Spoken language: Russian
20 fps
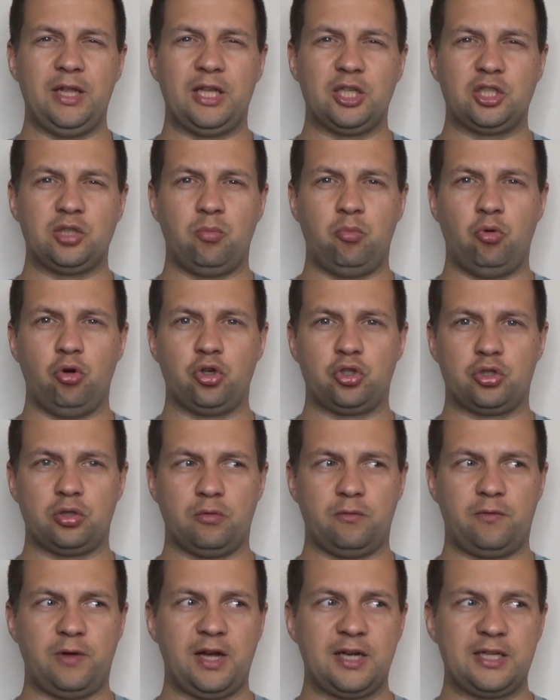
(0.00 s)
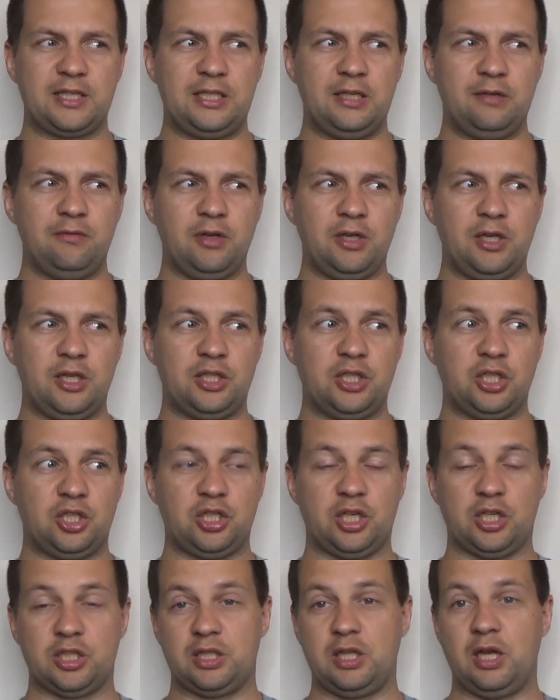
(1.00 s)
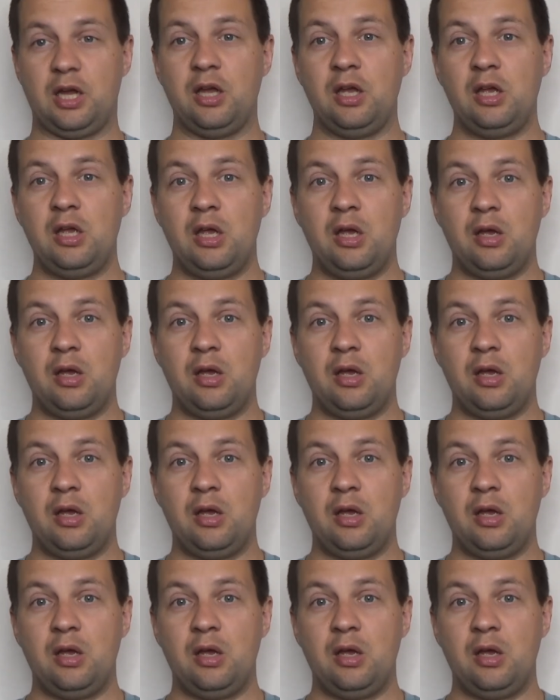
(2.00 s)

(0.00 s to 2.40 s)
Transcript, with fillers: даже больше в активы, и сейчас, да,